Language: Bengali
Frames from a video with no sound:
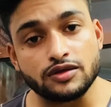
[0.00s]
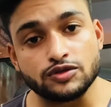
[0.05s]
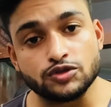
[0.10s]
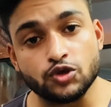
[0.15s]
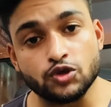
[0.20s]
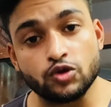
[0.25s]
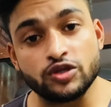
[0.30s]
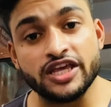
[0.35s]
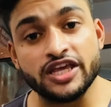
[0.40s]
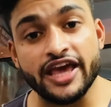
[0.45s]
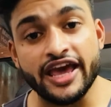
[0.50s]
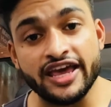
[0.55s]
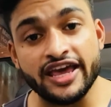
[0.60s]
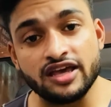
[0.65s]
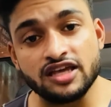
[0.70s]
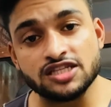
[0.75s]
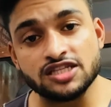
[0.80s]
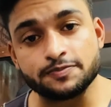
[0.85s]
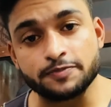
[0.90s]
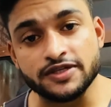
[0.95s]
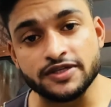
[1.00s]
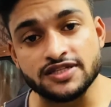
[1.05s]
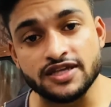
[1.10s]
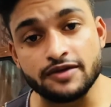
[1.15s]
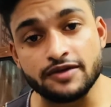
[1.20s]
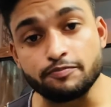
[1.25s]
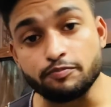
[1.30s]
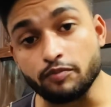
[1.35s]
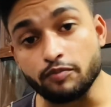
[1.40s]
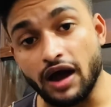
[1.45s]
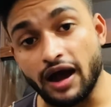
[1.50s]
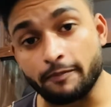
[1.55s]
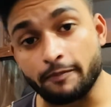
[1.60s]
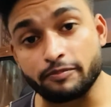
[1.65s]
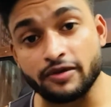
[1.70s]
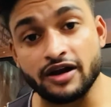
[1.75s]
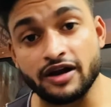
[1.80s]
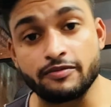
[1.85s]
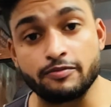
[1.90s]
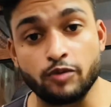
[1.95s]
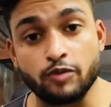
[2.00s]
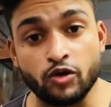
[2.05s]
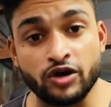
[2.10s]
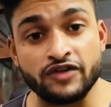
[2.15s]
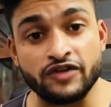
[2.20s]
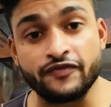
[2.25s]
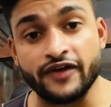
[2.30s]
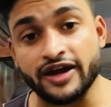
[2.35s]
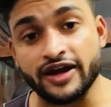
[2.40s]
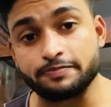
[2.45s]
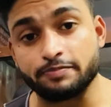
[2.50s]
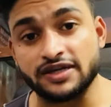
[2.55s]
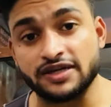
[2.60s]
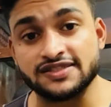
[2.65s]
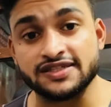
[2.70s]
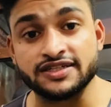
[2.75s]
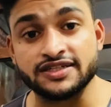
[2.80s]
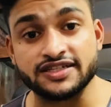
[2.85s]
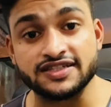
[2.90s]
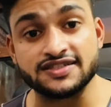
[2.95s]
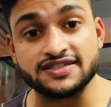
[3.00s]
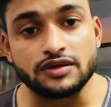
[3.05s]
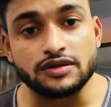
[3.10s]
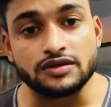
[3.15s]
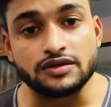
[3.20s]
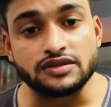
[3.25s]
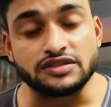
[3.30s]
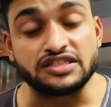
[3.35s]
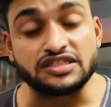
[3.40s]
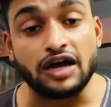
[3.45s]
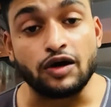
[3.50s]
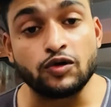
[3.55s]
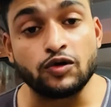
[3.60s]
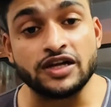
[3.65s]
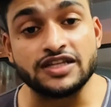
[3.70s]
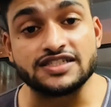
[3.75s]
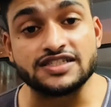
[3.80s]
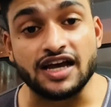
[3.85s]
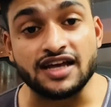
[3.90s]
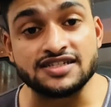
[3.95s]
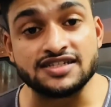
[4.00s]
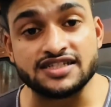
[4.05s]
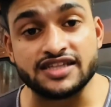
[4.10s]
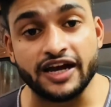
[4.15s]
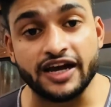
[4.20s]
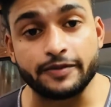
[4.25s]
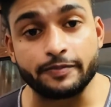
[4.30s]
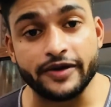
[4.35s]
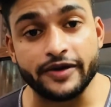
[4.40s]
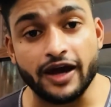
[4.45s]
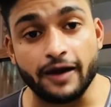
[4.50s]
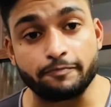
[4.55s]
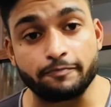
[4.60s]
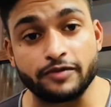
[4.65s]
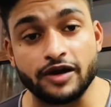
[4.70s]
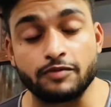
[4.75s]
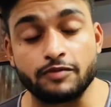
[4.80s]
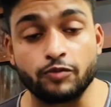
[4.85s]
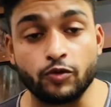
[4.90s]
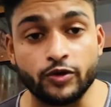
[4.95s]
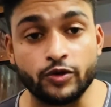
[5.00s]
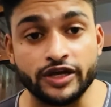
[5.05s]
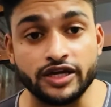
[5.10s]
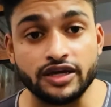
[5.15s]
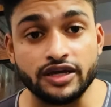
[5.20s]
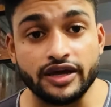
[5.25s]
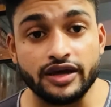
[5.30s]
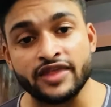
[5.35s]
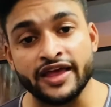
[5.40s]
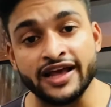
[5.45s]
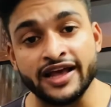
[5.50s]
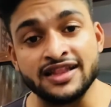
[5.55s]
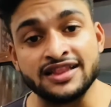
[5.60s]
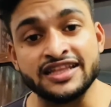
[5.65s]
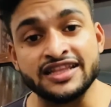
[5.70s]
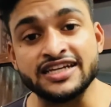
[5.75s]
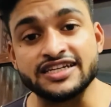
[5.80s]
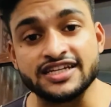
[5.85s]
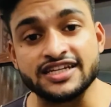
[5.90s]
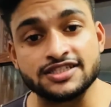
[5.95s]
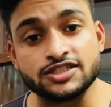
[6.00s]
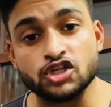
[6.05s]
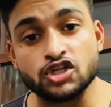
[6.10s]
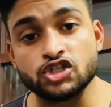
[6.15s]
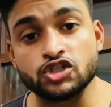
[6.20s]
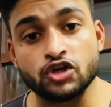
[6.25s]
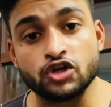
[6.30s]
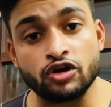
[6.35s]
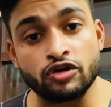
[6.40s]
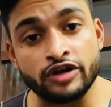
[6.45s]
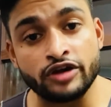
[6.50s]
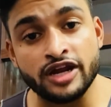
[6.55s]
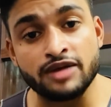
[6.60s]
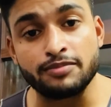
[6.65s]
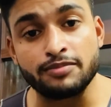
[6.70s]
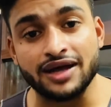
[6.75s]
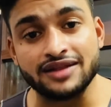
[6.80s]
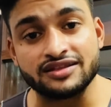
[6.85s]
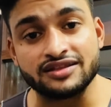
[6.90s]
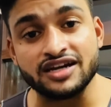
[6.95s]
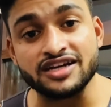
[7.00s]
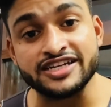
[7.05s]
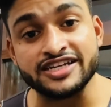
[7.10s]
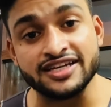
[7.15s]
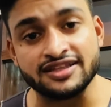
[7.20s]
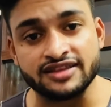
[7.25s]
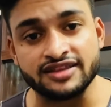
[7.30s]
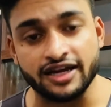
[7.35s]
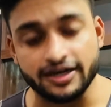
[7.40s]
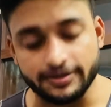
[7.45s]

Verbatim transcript: যদি এই স্পেসে আপনার বডি ফ্যাট পার্সেন্টেজ তাহলে চান্স থাকবে আপনার বডি হেলদি টেস্টেস্টরনের মাত্রা ঠিক থাকে